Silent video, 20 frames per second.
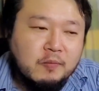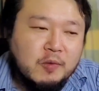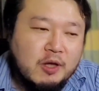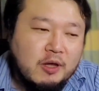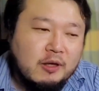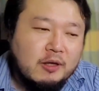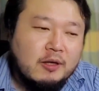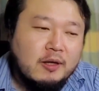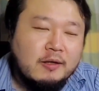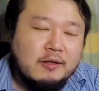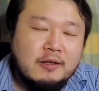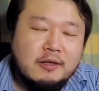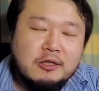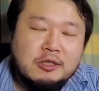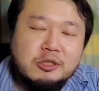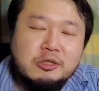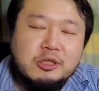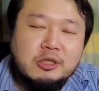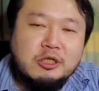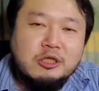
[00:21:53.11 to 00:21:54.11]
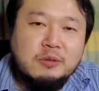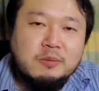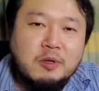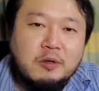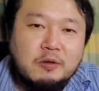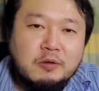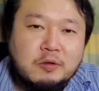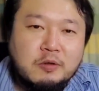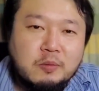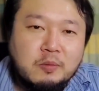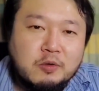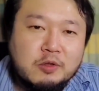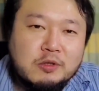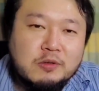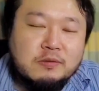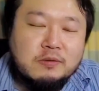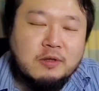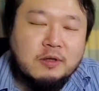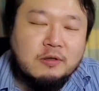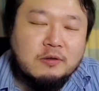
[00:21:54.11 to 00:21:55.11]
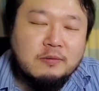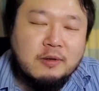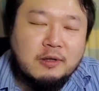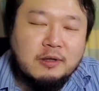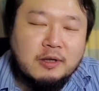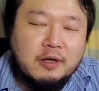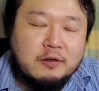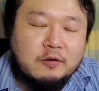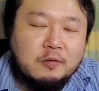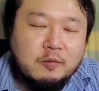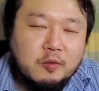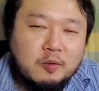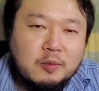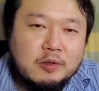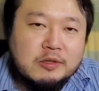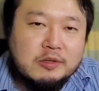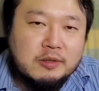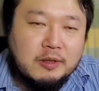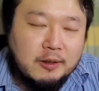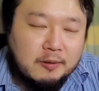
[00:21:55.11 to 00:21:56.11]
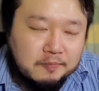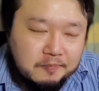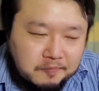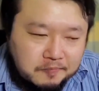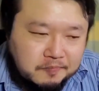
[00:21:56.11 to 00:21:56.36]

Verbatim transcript: ね、敬遠してしまう人も少なくはないと思いますが。